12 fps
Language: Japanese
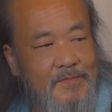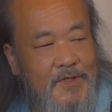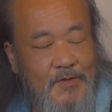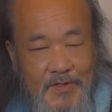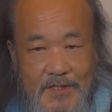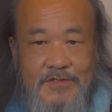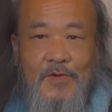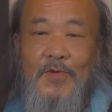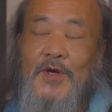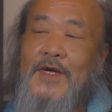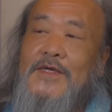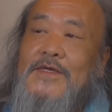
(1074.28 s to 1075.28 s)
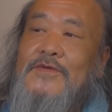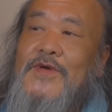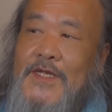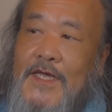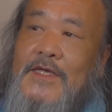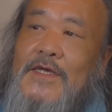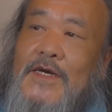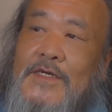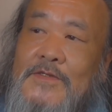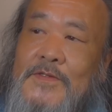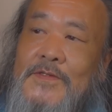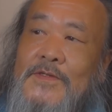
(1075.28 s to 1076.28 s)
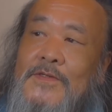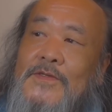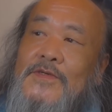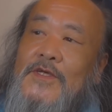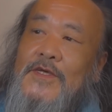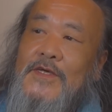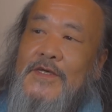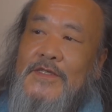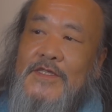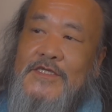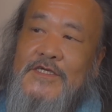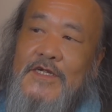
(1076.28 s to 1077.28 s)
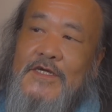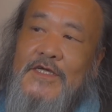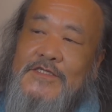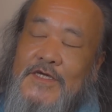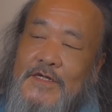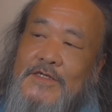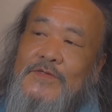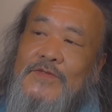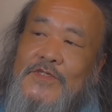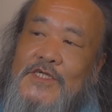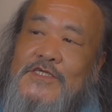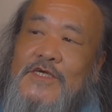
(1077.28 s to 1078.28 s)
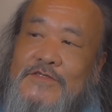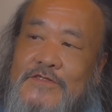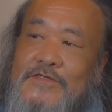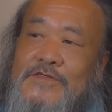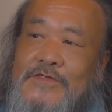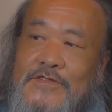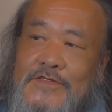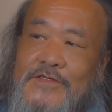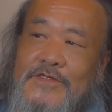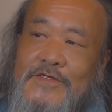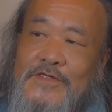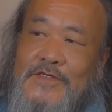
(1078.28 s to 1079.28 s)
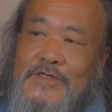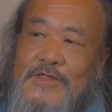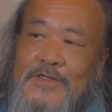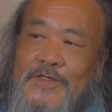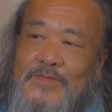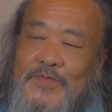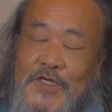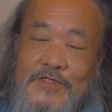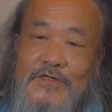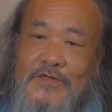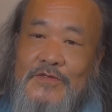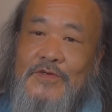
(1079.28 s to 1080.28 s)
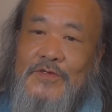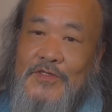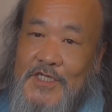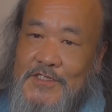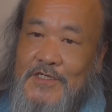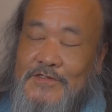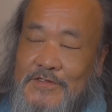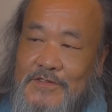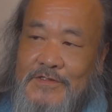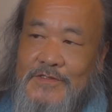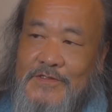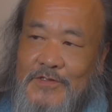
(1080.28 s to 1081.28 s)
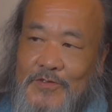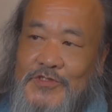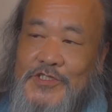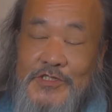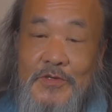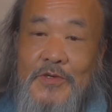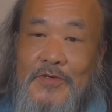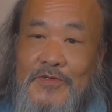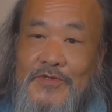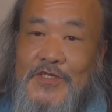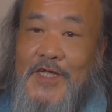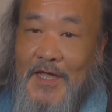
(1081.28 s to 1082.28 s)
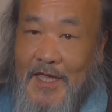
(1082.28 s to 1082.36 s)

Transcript: まあ、とりあえず今回はねあの「ねさらげさら」の T シャツプラス9の T シャツの白だ